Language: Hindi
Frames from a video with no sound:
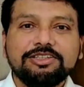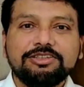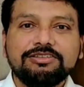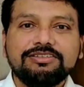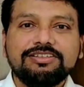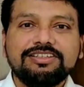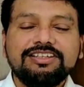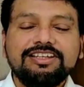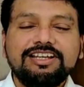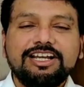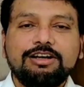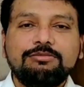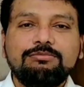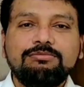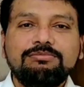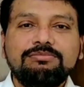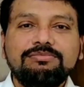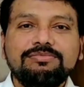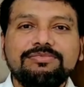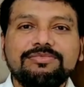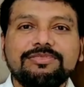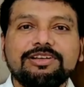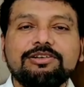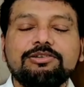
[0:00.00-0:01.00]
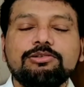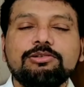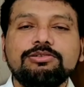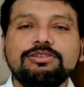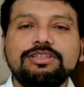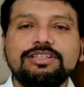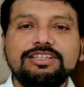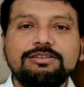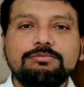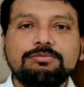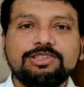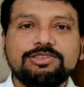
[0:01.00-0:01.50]
क्योंकि हम
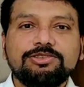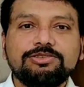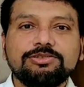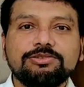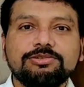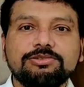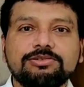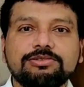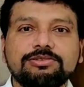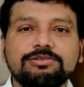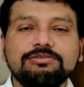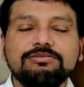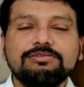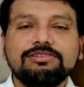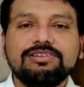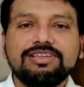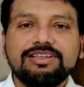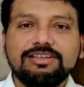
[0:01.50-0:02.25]
खुद ही बच्चों को